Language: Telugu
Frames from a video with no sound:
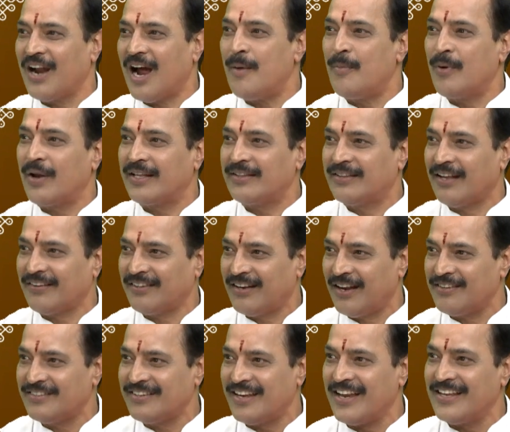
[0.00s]
రాముడికి
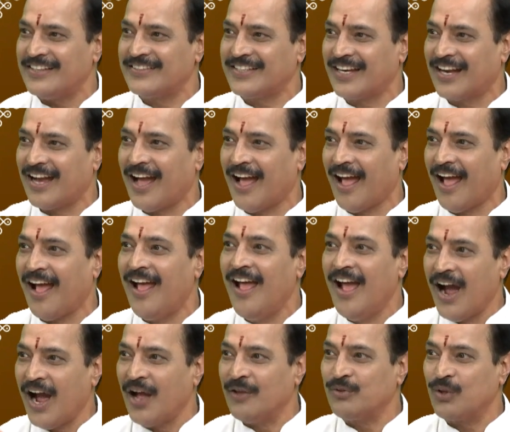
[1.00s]
దర్శనం చేయించగా
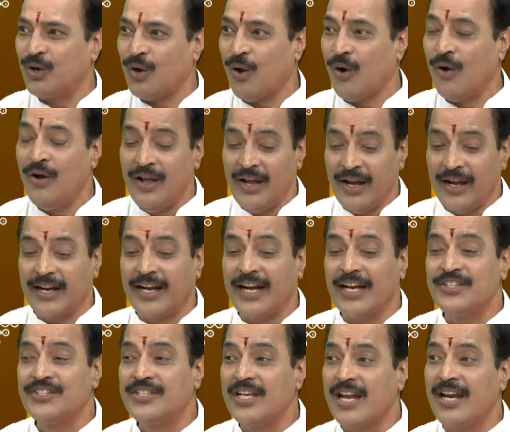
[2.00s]
అందులో
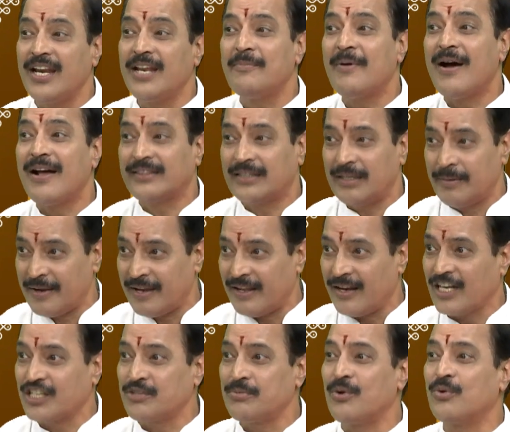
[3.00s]
గజ్జలని మాత్రమే
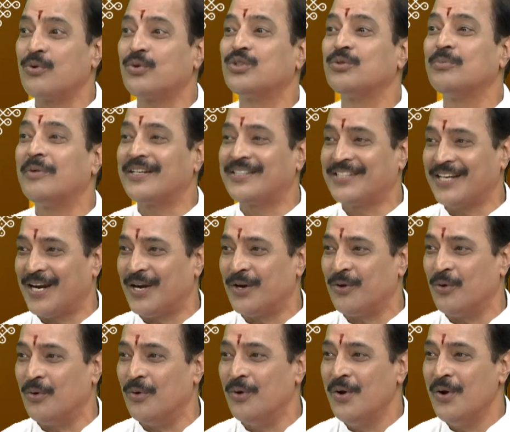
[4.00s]
లక్ష్మణుడు
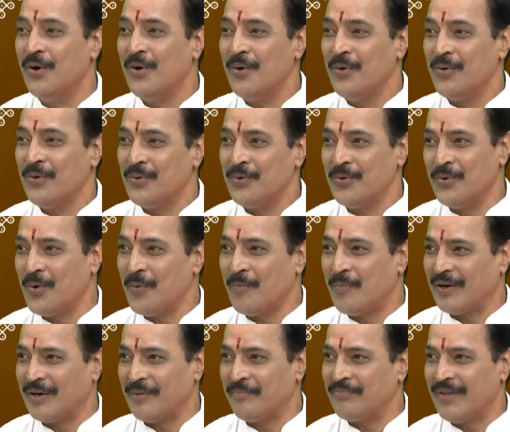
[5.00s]
గుర్తుపట్టాడు
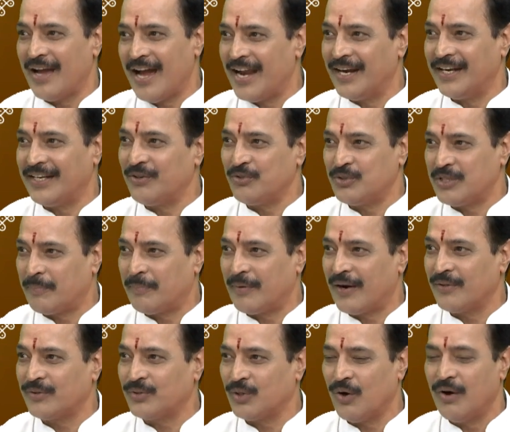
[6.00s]
నూపురం అంటూ
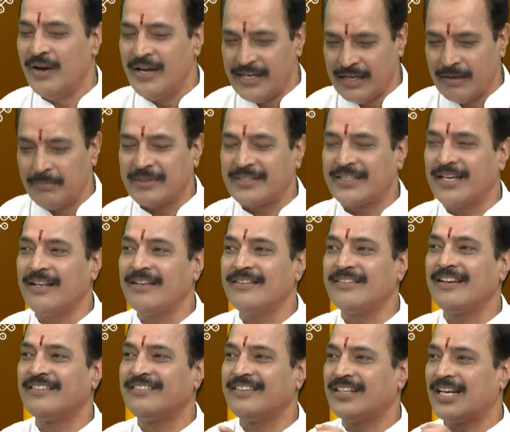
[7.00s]
చెప్పడంతో నమస్కారం
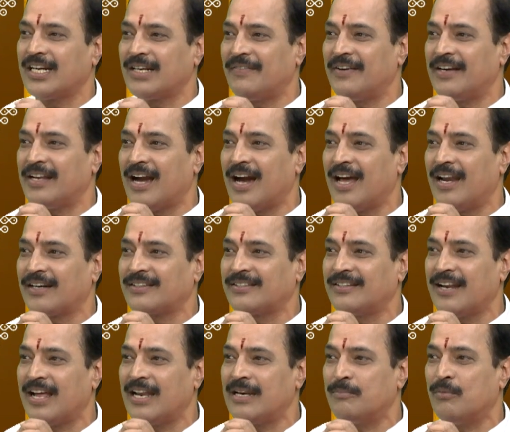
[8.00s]
చేసేటటువంటి ఆ
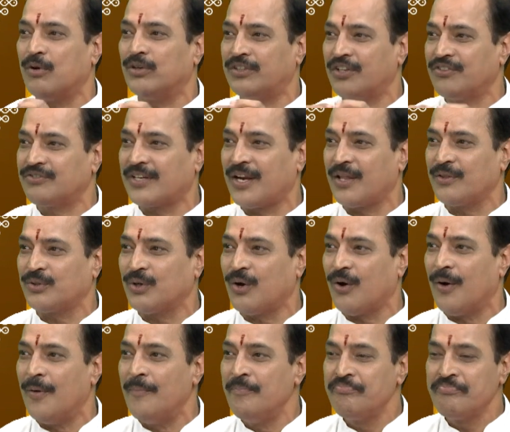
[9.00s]
లక్షణాన్ని బోధించడంతో
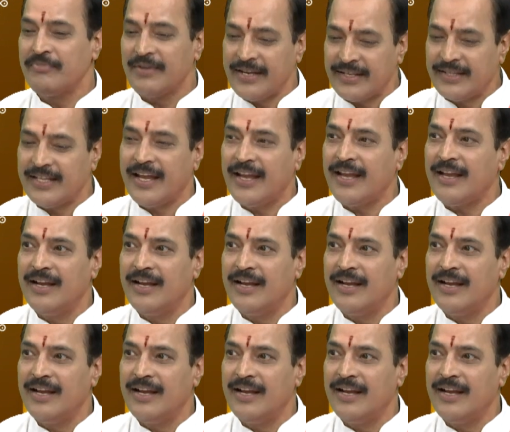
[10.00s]
ఇది